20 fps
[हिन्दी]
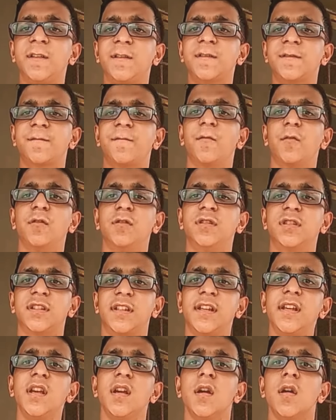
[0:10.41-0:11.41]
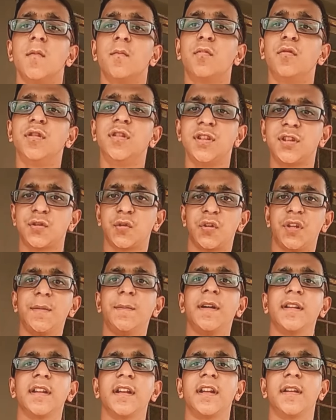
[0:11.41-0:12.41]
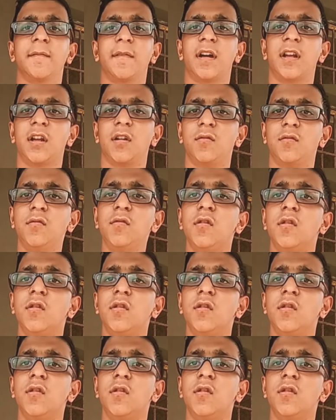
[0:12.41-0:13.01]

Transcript: फ़ोन्स की पूरी स्टोरी बताने वाला हूँ